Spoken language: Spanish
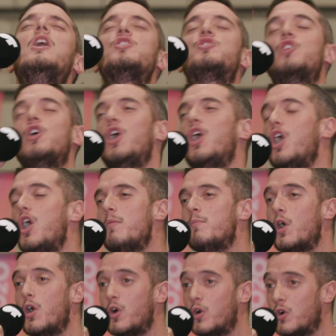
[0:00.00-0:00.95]

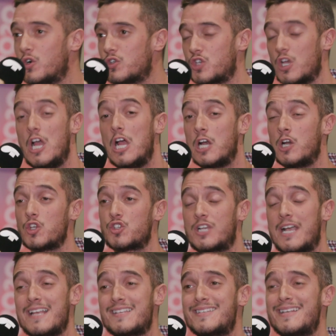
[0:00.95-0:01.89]
Somos
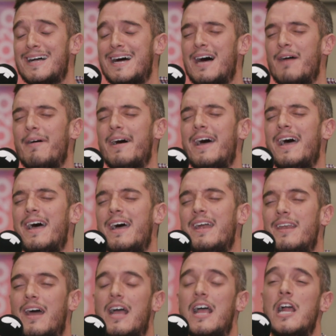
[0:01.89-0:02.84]
los que
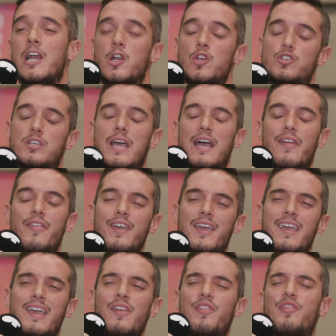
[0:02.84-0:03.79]
saben, los que
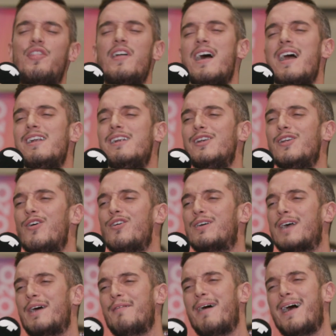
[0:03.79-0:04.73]
dicen
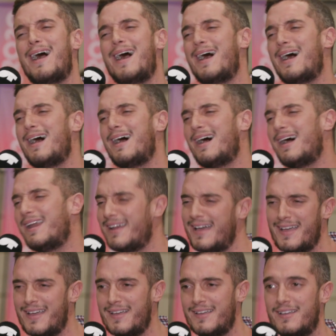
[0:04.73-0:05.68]
lo que
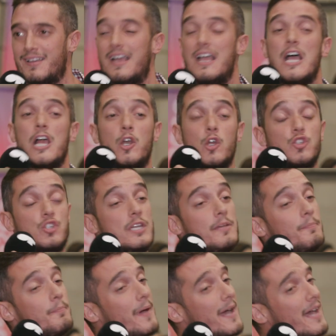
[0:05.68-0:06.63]
vale, los que
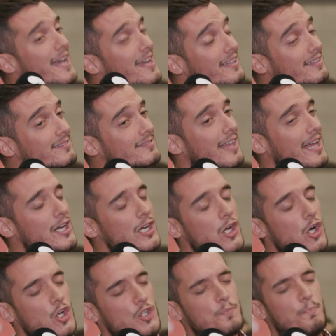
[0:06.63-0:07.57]
inventan
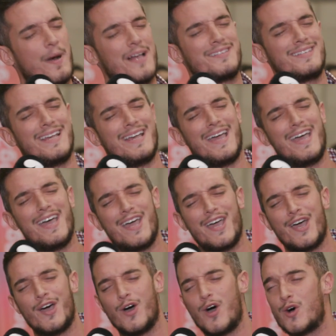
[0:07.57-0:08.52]
los
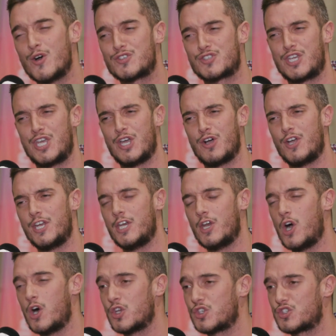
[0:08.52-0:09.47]
paseos que hoy
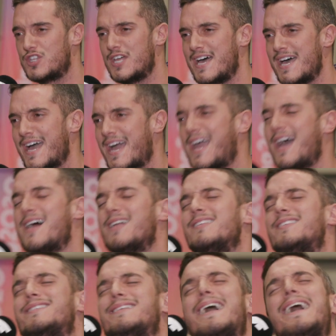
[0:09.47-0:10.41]
nos
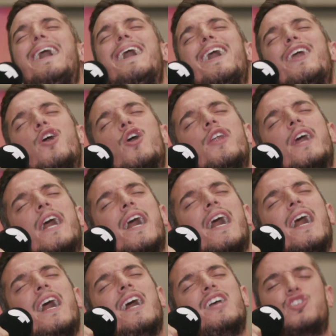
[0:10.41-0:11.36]
dejan ser
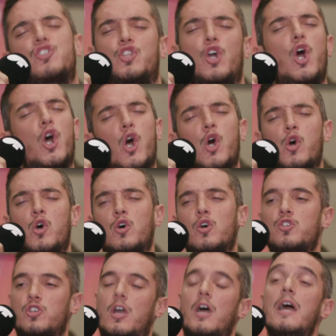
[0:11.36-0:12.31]

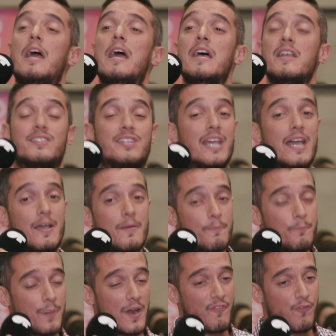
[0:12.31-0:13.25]
honestos.
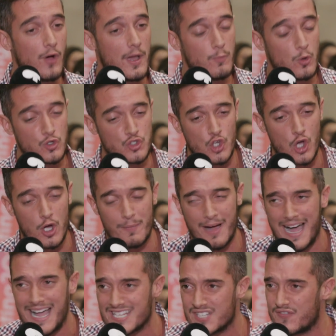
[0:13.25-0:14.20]
Siempre fue mucho
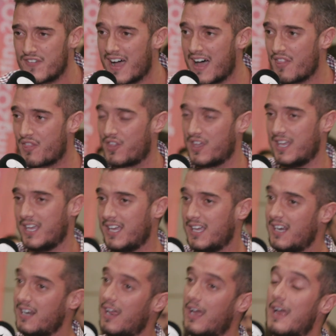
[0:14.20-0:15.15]
más
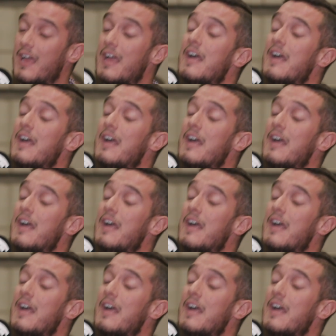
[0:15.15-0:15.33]
fácil